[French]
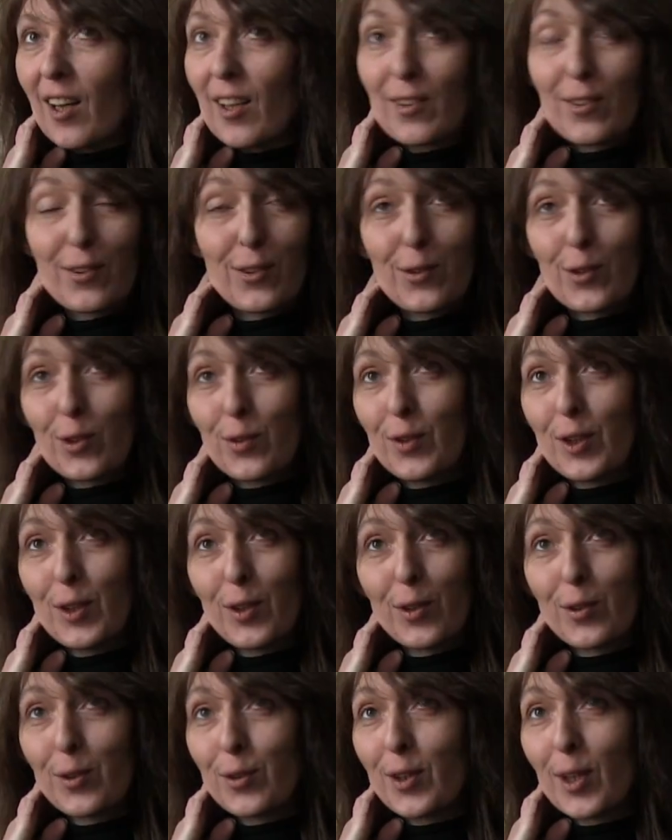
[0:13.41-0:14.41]
C'est une envie
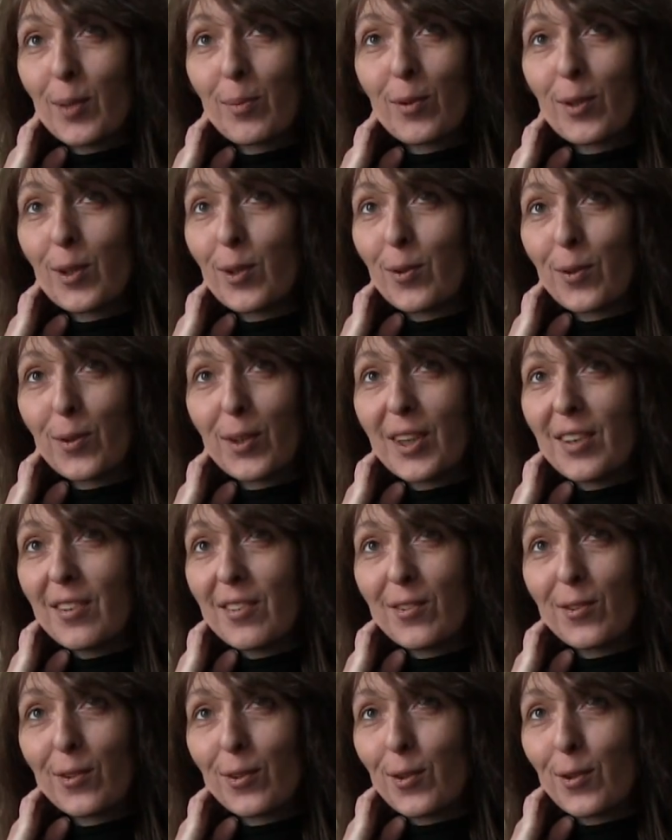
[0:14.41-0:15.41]
euh, totalement
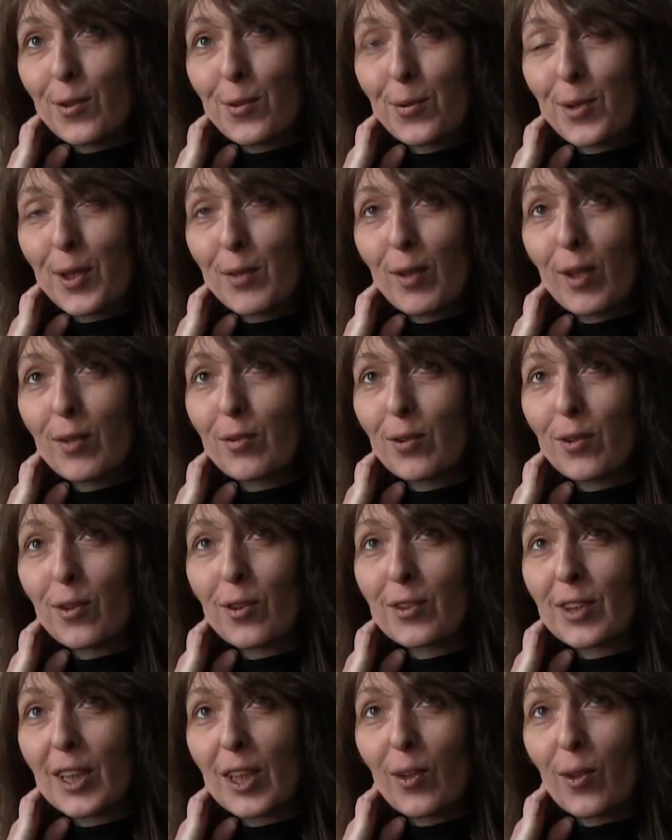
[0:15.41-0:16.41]
égoïste. Euh, je voulais voir ce
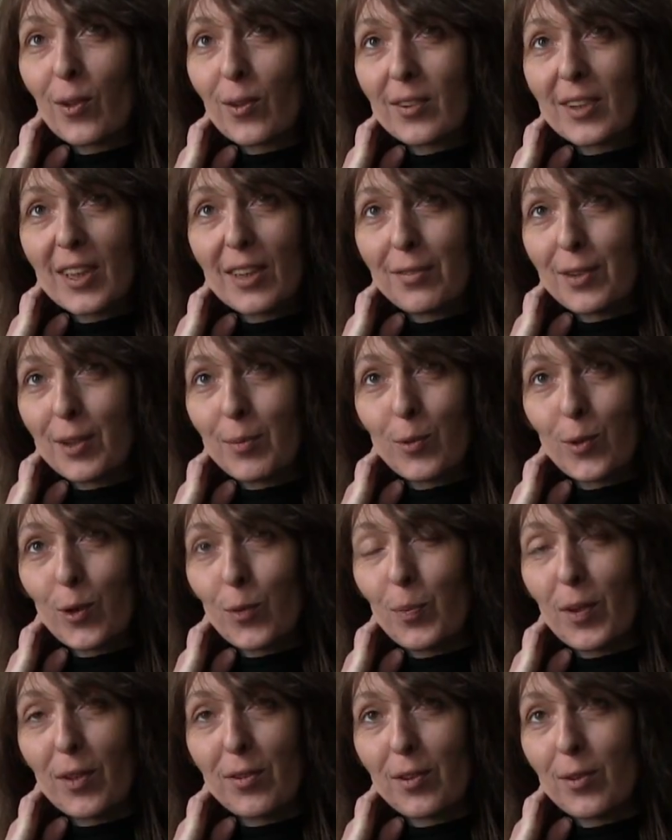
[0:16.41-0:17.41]
grand écran des films
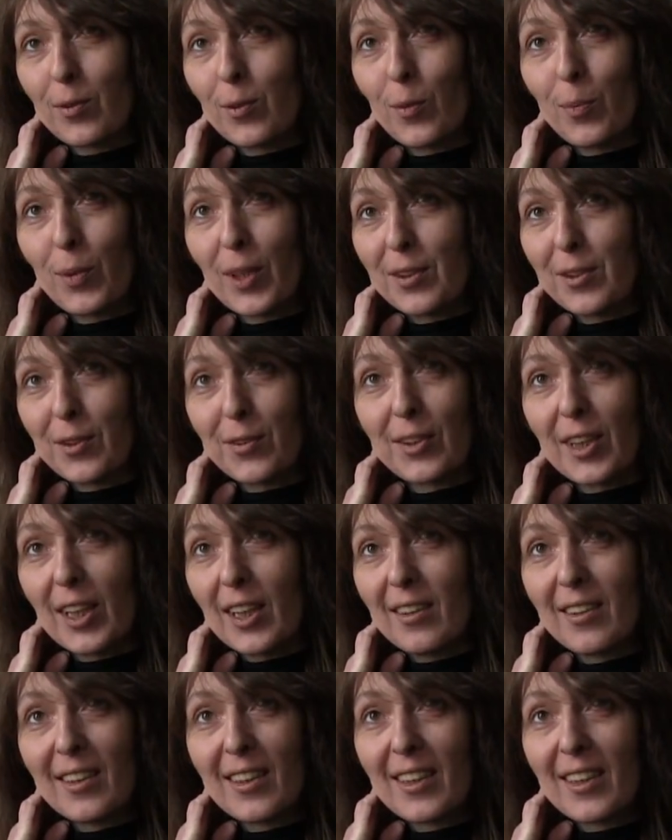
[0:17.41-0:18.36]
que personne ne présentait.